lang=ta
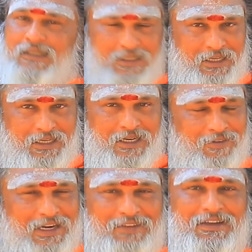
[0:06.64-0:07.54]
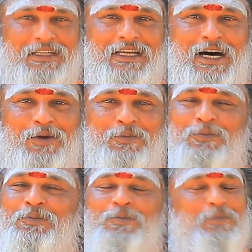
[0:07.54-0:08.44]
இனி கவலை வேண்டாம்
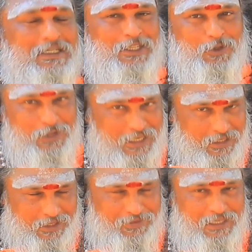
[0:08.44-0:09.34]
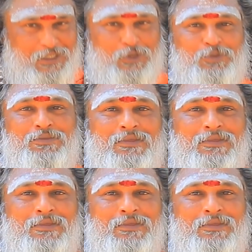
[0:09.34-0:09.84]
பக்த கோடிகள் அனைவருக்கும்